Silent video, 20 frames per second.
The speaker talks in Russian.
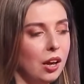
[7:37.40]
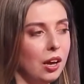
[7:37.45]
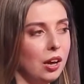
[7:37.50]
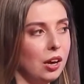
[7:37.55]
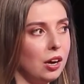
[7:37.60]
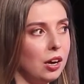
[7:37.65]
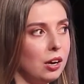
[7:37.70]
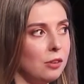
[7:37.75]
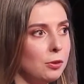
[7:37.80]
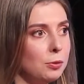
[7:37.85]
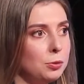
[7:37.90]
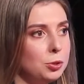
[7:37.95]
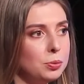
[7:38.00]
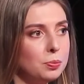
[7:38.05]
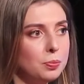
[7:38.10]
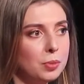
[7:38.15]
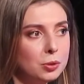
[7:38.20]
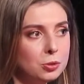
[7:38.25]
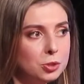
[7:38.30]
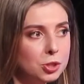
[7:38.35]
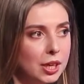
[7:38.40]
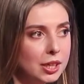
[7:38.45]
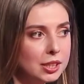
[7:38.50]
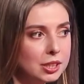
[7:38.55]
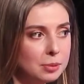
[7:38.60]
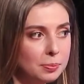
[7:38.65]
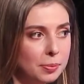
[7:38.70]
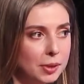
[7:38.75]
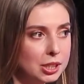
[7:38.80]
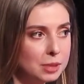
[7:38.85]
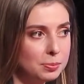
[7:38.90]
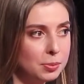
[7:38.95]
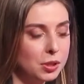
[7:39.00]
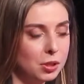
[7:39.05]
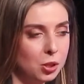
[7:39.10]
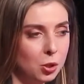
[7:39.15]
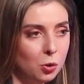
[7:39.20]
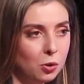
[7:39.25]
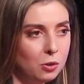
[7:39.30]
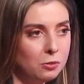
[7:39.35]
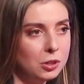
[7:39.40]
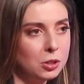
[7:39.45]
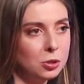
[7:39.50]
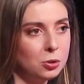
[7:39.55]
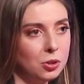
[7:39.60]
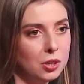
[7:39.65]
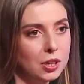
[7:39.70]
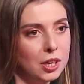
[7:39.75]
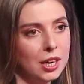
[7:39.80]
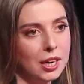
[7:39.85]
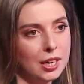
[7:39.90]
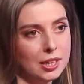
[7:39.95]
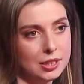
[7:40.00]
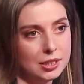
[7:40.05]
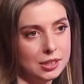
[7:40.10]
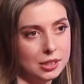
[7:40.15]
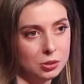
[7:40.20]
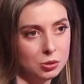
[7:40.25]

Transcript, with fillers: э, в общем, получаете паспорт новый, только ID.